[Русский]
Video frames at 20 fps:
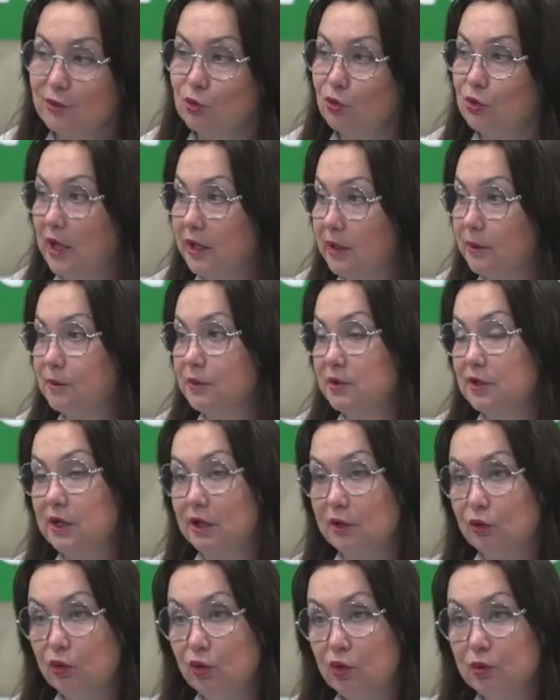но надо быть
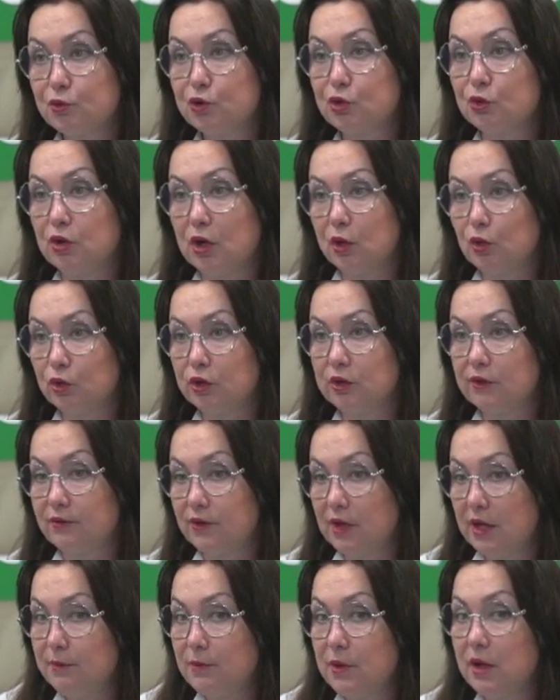готовым, что какое-то
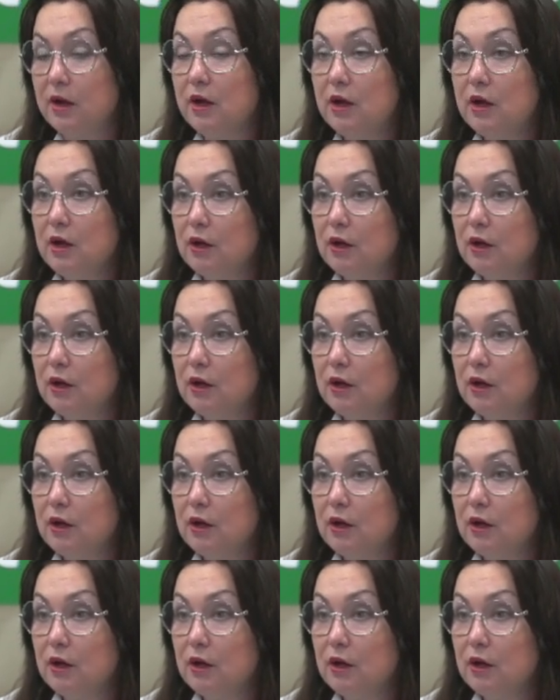время